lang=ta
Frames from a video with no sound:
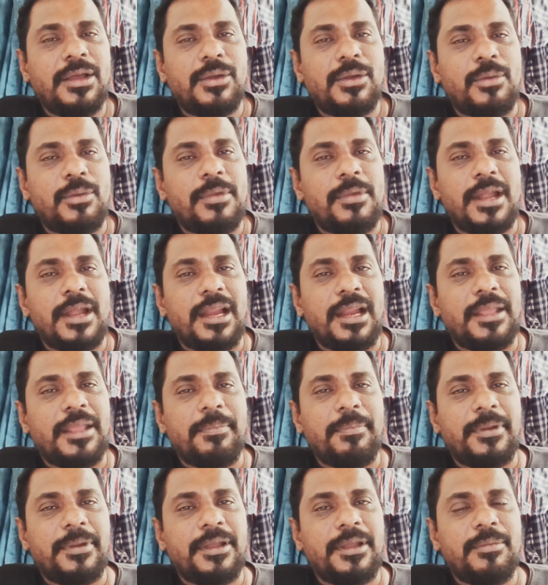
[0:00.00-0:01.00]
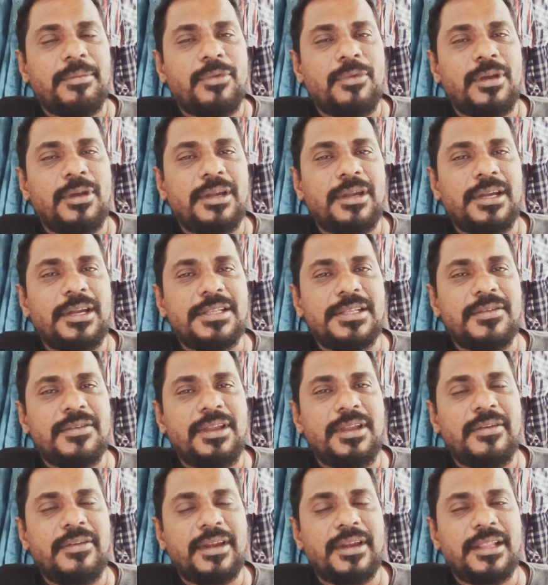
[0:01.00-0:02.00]
ரொம்ப நாளைக்கு பிறகு மோகன் நடித்து
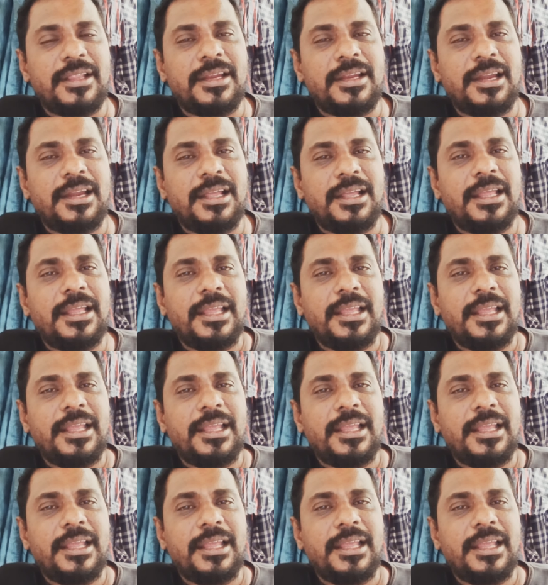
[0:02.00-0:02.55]
வெளியே வர்றதுனால